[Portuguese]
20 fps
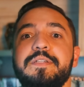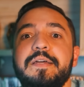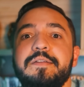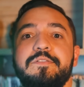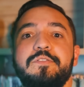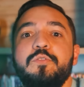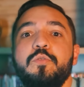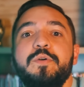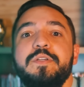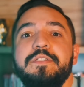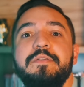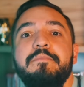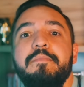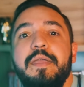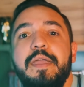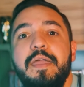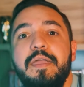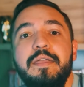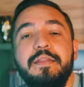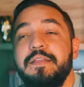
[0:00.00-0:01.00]
às duas e
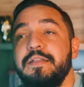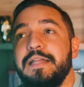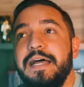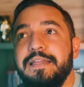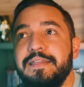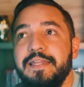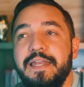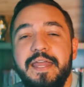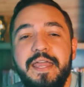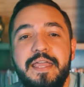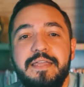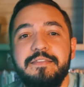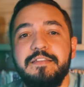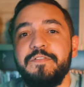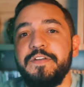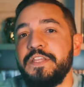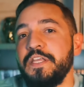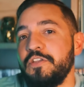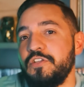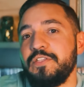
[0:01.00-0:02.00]
meia, de, a três, ele
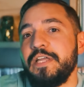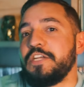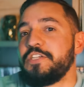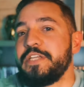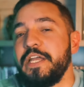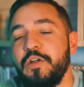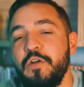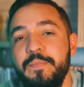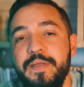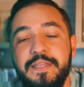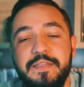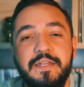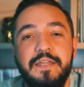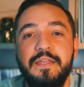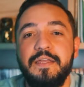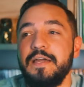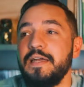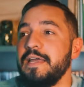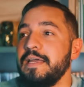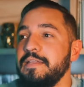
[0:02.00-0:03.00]
vai ter que estudar
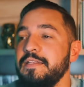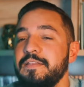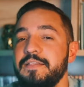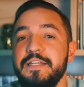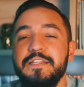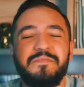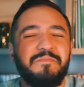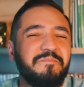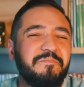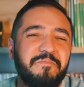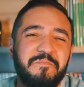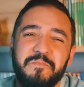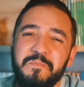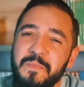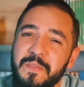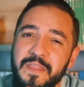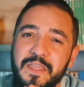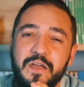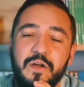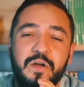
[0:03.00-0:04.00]
estequiometria. De três,
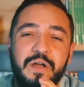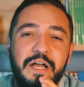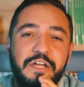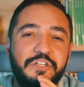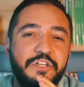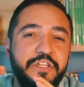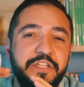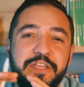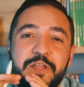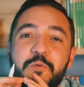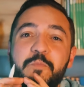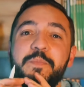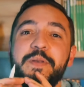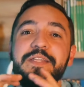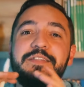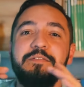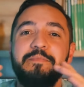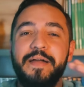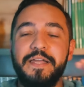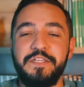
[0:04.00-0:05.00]
a gente não
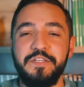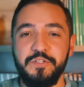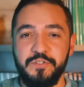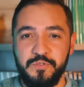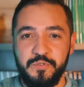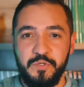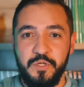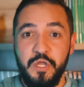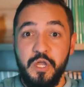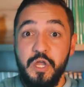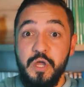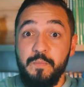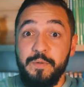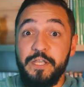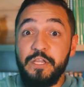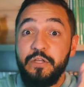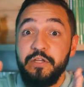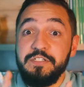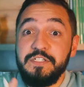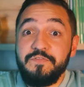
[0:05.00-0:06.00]
precisa mais disso, porque
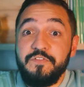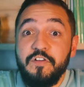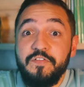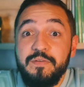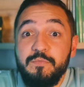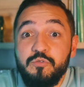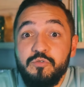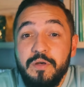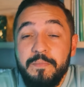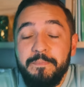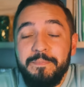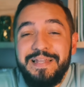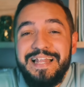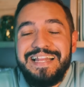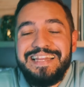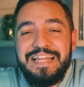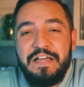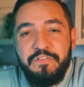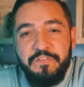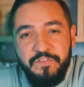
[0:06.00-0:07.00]
nós desenvolvemos uma
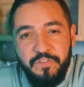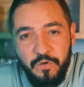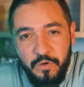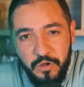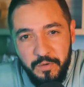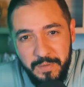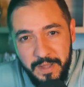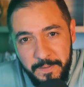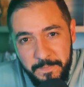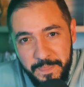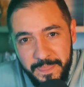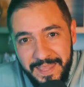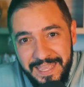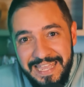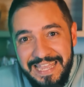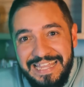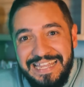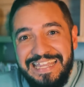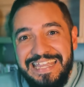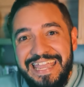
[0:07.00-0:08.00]
plataforma
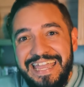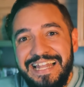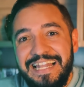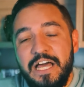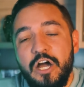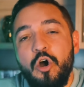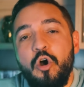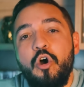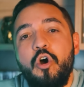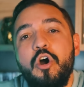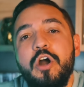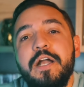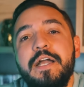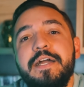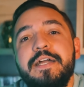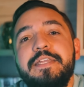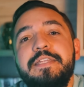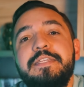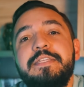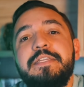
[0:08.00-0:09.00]
que ela
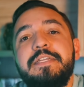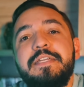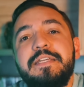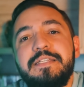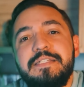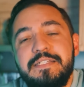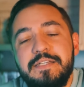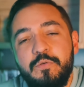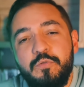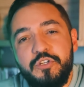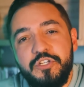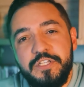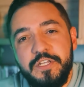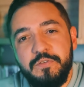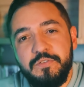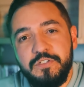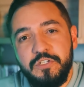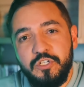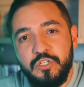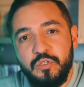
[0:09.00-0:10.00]
organiza os
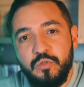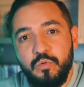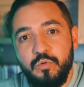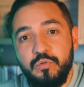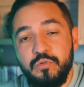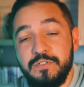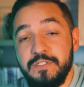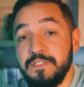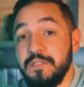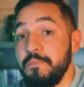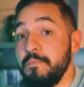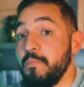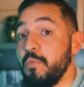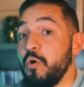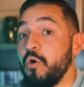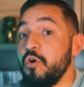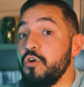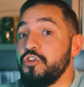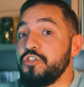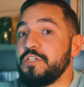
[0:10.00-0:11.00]
teus estudos, te
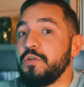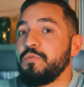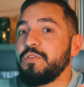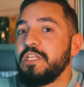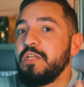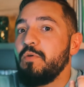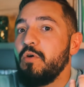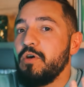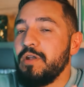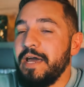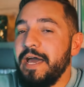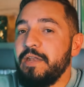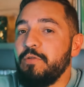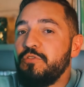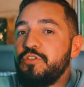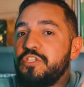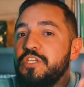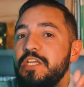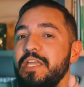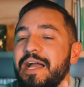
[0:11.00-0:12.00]
mostra o teu horário
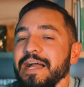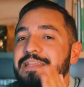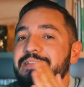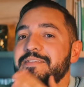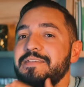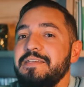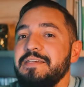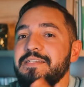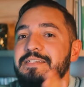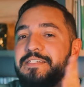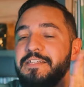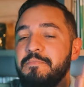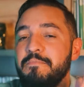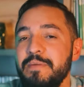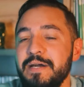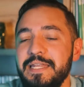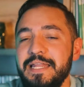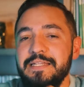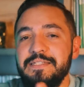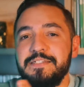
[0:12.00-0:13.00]
dia a dia,
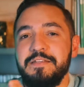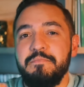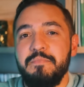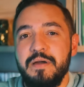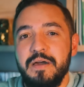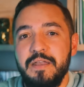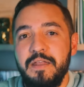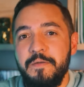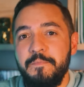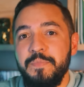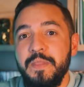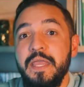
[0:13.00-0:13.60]
semana a semana,